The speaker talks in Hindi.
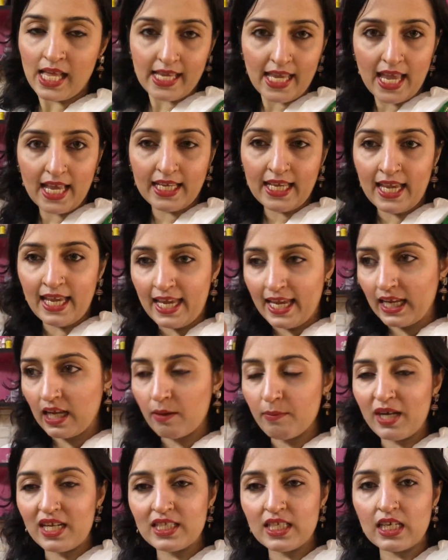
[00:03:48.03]
ये है कि एक का
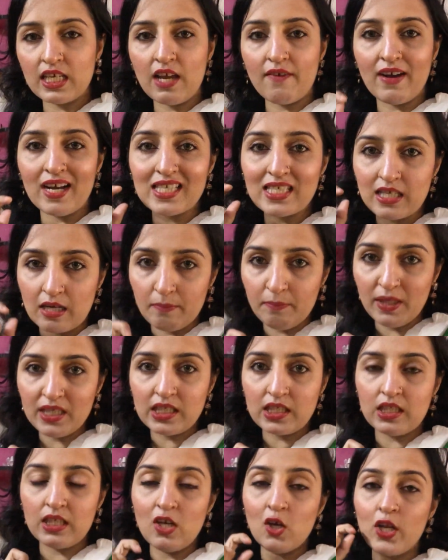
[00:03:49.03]
बाजे की आवाज़ कम
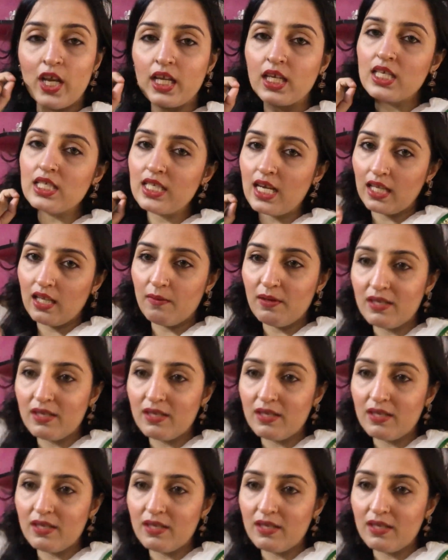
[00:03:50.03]
बजती है और एक की ज़्यादा